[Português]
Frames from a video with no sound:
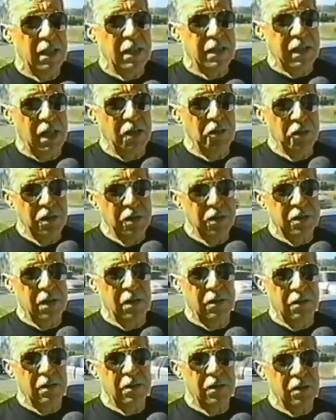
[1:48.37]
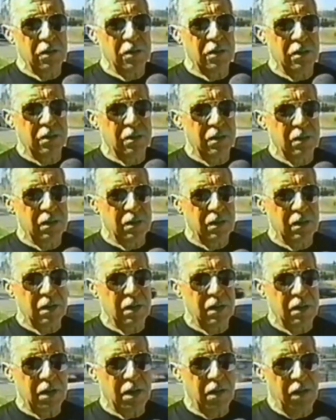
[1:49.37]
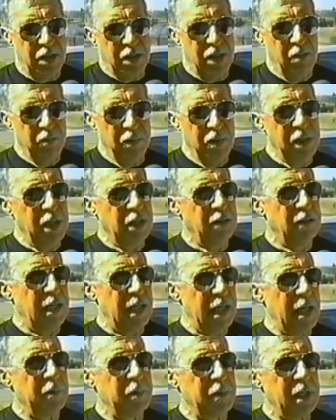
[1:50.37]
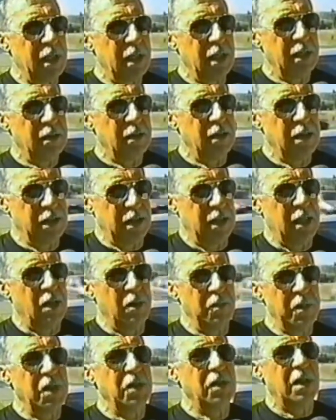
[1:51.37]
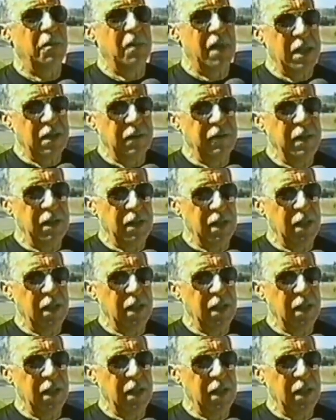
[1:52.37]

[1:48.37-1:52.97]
E esse era o único que eu que eu achei bonito na época, né? Então ele está comigo já há mais de